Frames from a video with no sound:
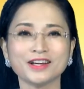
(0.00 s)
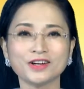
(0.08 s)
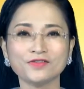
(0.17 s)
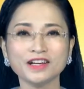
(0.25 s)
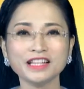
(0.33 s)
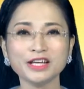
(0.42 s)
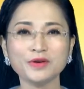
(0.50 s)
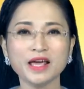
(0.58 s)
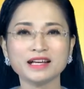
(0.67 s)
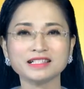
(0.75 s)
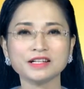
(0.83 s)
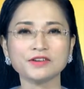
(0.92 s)
Với tiêu
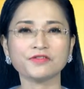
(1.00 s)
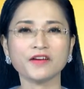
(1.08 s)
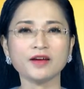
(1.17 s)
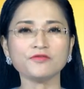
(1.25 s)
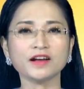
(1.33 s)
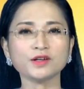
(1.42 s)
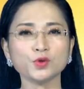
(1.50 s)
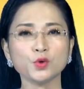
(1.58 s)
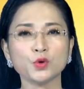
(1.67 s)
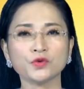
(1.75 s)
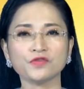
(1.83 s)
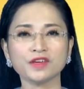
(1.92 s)
đề Người Pháp phát
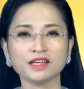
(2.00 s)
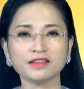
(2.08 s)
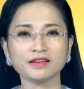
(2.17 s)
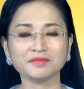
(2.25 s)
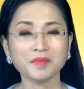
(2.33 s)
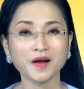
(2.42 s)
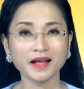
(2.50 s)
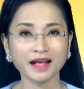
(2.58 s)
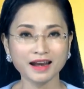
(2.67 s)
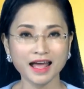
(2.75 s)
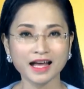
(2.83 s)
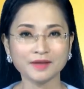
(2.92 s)
cuồng vì những món
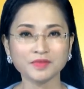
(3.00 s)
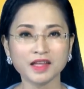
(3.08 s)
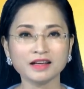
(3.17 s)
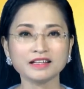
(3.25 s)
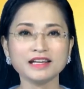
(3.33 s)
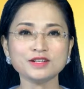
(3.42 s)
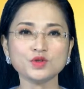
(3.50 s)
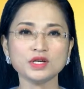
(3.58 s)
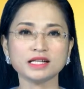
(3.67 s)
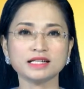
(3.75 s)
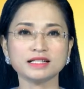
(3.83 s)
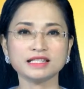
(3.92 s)
ăn lạ, kênh
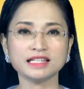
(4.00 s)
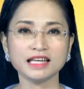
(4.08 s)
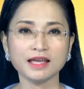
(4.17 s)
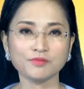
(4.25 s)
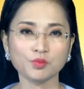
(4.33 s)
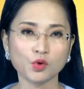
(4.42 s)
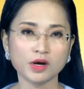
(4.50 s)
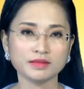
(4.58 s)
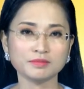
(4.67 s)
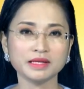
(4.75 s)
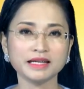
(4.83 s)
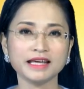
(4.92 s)
truyền hình
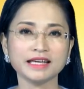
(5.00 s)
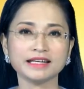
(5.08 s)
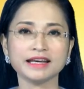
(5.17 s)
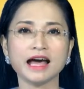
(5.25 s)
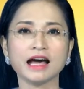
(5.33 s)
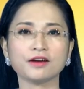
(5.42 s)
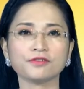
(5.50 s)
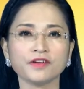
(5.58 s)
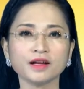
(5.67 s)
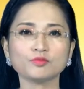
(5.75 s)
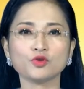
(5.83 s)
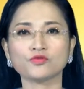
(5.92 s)
TF1 mới đây đã
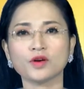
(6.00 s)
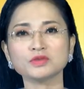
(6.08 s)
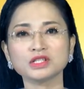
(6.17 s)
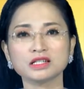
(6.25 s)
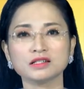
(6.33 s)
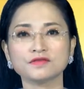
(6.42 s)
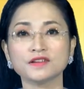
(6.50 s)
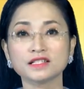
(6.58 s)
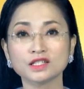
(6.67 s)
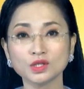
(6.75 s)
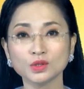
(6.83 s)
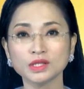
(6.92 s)
phát một phóng sự về
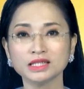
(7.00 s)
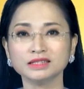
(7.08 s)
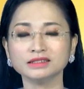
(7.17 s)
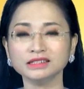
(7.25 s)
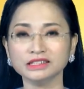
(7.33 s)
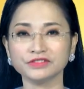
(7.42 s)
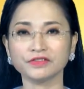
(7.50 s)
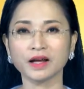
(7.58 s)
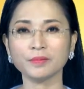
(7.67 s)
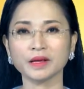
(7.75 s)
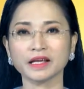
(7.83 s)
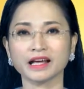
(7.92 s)
xu hướng người
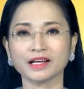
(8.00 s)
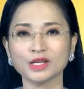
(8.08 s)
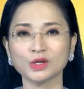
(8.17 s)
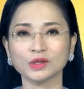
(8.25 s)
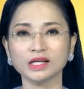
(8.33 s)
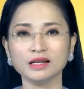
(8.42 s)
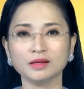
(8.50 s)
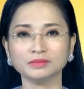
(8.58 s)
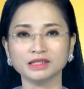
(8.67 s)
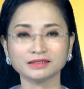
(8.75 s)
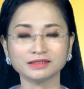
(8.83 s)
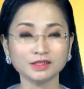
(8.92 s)
Pháp ngày càng yêu thích
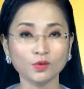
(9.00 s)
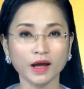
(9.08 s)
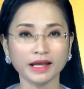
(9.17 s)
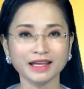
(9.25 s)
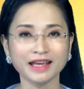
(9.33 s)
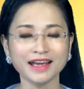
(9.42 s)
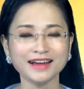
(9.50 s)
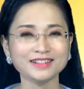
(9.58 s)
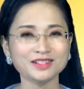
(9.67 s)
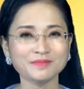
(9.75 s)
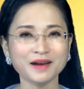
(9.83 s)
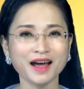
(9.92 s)
ẩm nước ngoài.
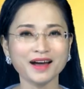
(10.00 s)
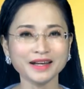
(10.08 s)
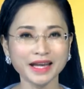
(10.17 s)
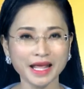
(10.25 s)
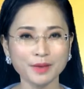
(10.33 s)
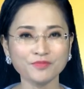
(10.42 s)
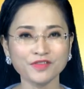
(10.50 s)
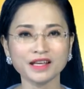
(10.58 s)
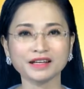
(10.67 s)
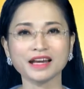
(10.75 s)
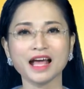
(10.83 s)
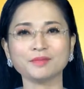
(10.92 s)
Trong đó, nem
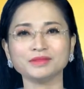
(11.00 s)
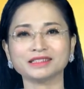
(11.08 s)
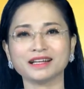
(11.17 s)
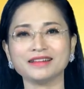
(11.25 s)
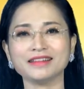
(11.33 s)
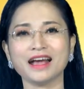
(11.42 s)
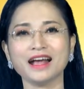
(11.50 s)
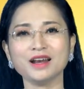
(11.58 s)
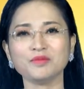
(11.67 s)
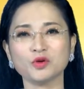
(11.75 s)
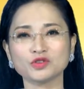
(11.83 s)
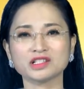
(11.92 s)
Việt Nam được đánh giá
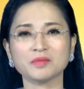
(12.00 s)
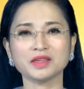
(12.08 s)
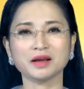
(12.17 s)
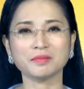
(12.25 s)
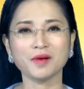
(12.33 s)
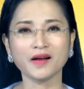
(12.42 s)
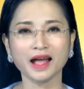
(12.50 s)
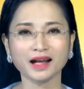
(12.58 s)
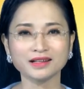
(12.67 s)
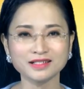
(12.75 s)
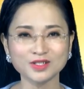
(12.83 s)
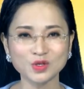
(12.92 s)
là một trong những món
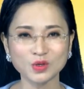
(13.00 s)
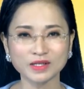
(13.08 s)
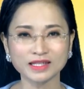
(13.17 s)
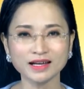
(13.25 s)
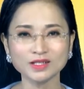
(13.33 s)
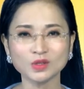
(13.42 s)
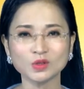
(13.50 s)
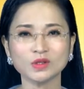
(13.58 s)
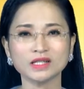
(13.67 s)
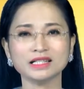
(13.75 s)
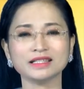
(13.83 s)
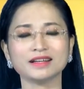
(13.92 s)
ăn ưa chuộng nhất
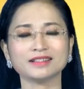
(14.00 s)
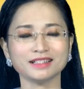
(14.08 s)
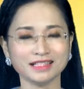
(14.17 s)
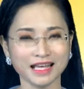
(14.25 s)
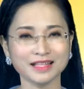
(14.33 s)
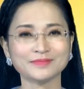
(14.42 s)
của người dân nước này.